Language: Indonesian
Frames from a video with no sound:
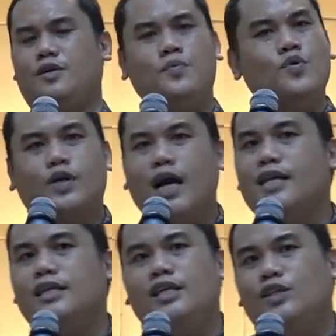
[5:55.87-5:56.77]

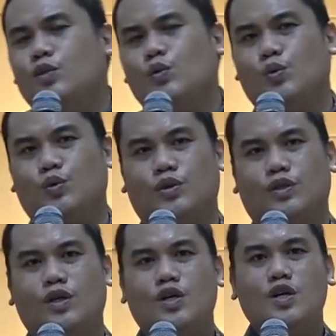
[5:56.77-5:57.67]
Bukan itu.
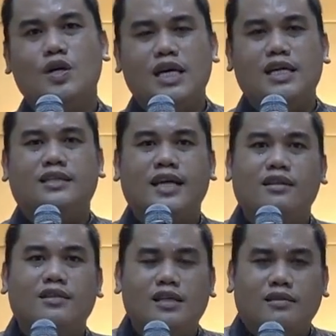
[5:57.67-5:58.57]

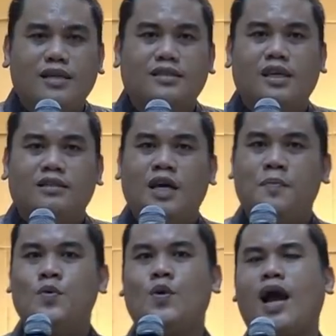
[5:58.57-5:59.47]
Identitas kita
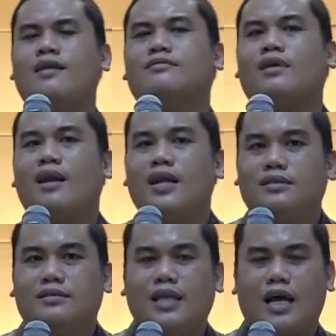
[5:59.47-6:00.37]
bukan
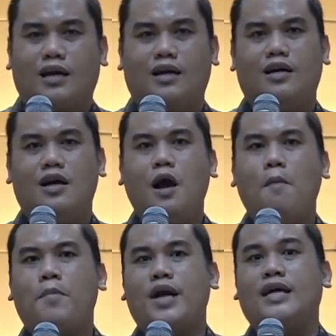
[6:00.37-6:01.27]
terletak
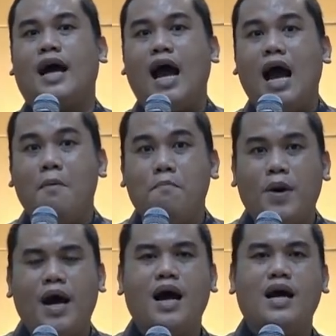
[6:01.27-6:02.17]
pada
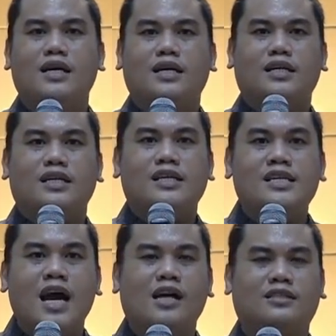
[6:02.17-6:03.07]
apa yang